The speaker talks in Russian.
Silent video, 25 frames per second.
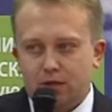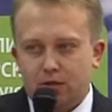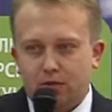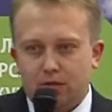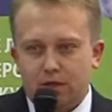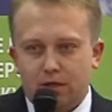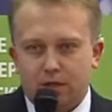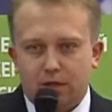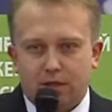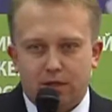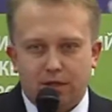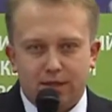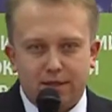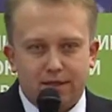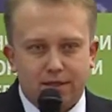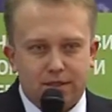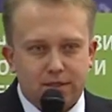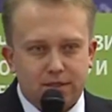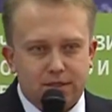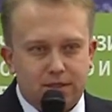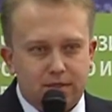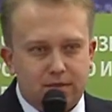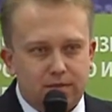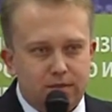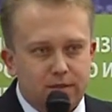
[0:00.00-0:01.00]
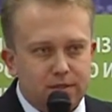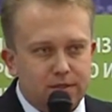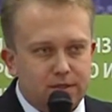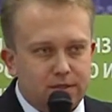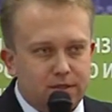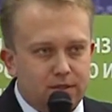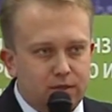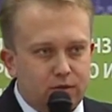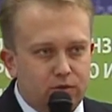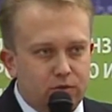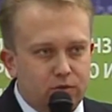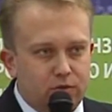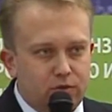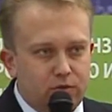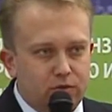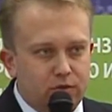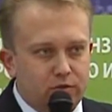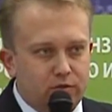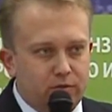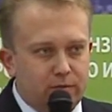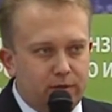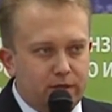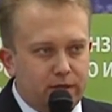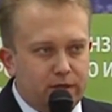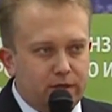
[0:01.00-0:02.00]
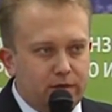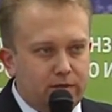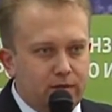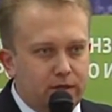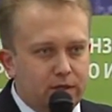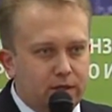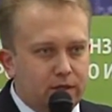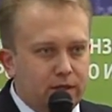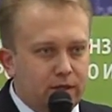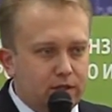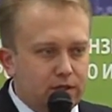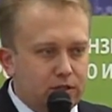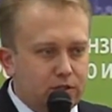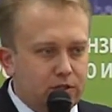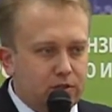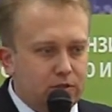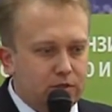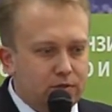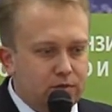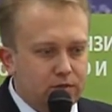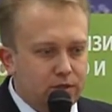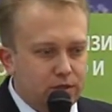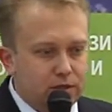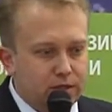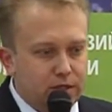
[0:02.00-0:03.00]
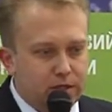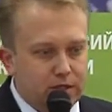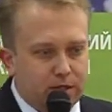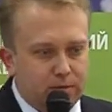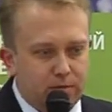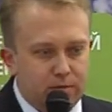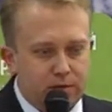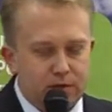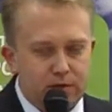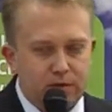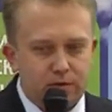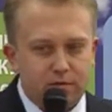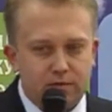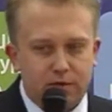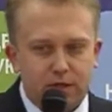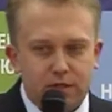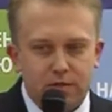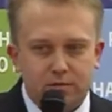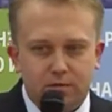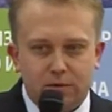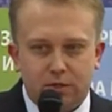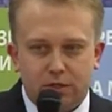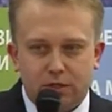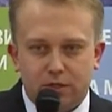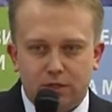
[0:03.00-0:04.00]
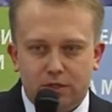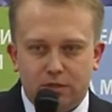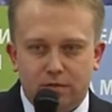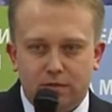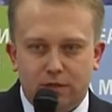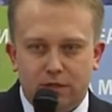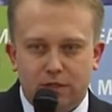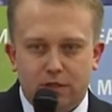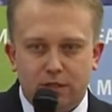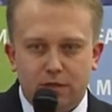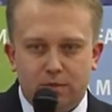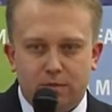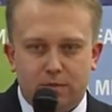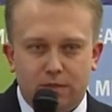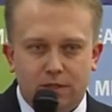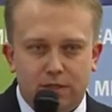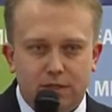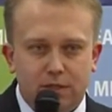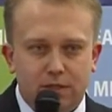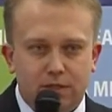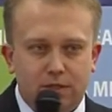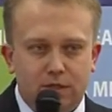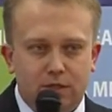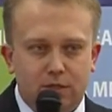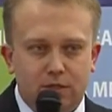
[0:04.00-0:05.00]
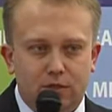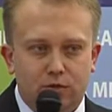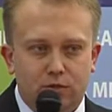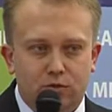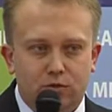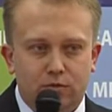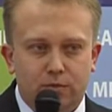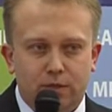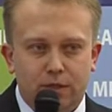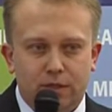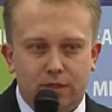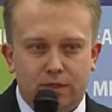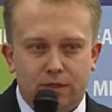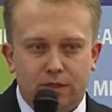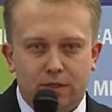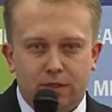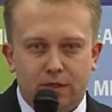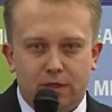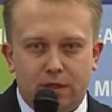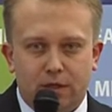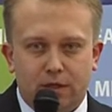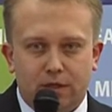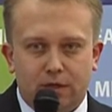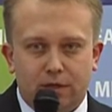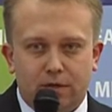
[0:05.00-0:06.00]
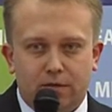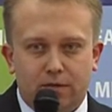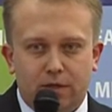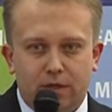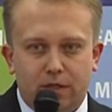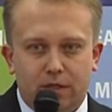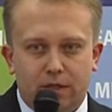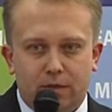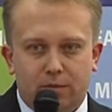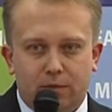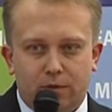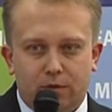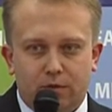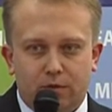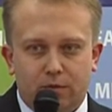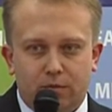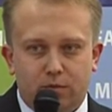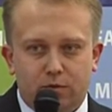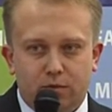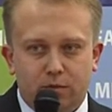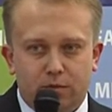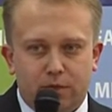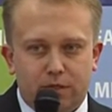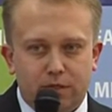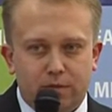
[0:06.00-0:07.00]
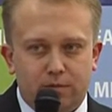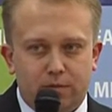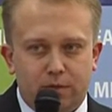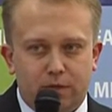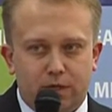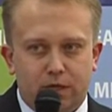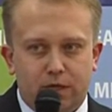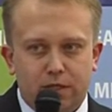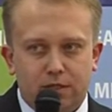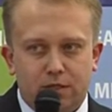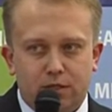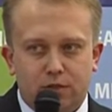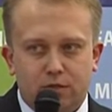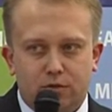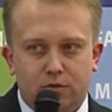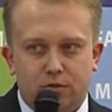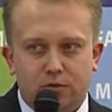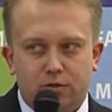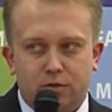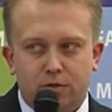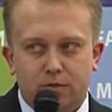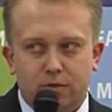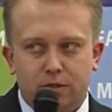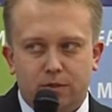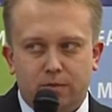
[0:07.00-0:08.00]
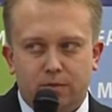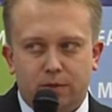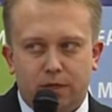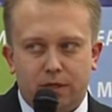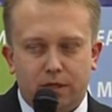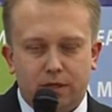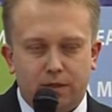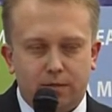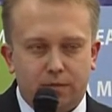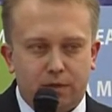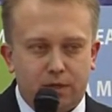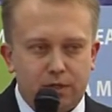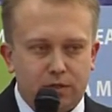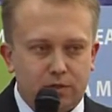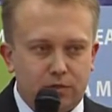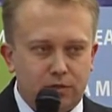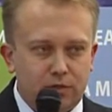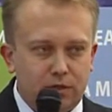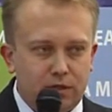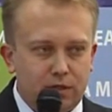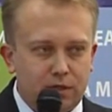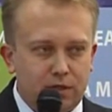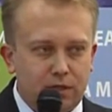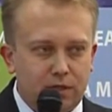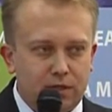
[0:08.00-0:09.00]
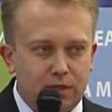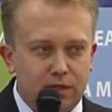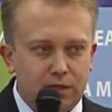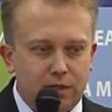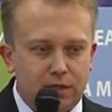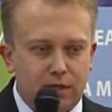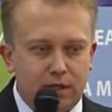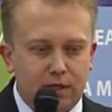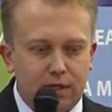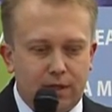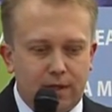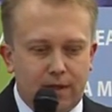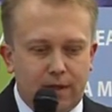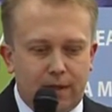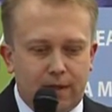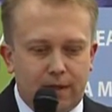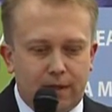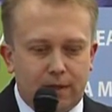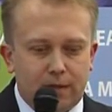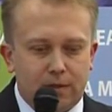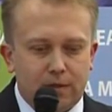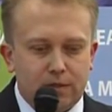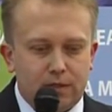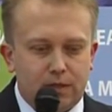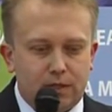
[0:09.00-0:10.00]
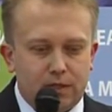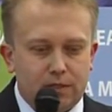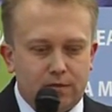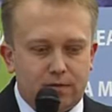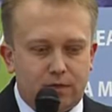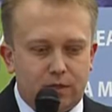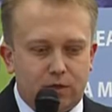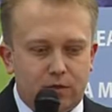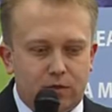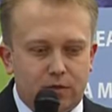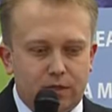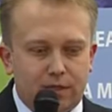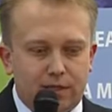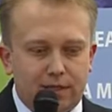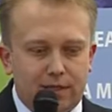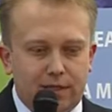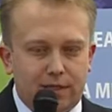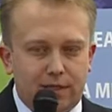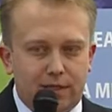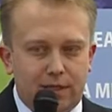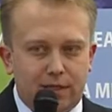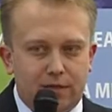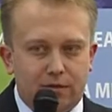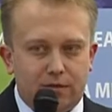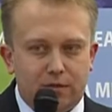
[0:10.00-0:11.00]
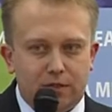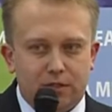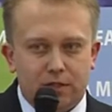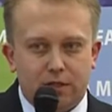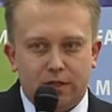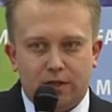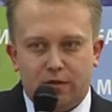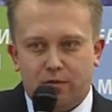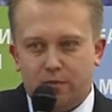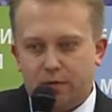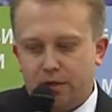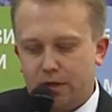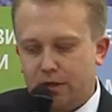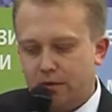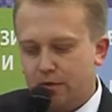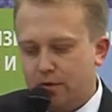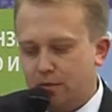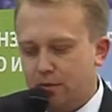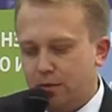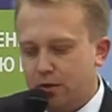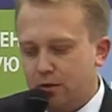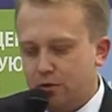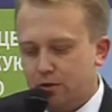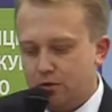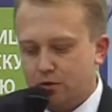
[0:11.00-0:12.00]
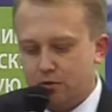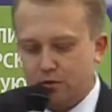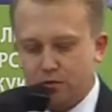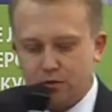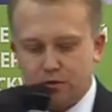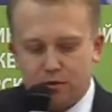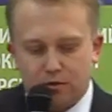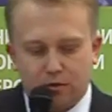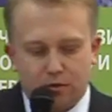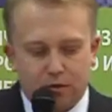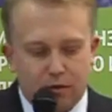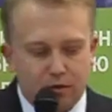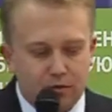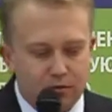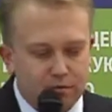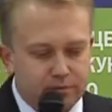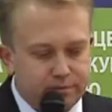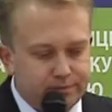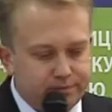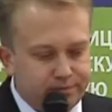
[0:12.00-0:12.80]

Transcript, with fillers: только рынок, соответственно, уйдет в боковик или начнет движение против нас, мы должны выйти из позиции и не думать. Выйти, и потом будем разбираться, что, собственно, происходит на рынке. То есть разворот или движение в противоположную сторону.